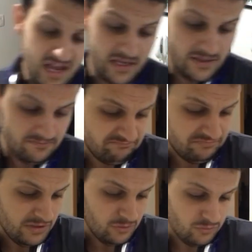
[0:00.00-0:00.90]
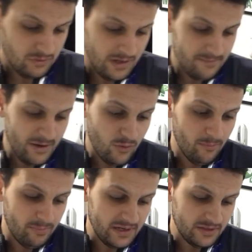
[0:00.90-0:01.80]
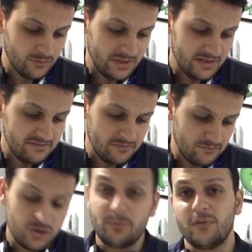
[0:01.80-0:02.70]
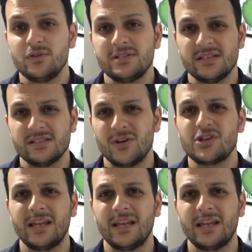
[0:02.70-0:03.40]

E aí eu acabei comprando e digo para vocês,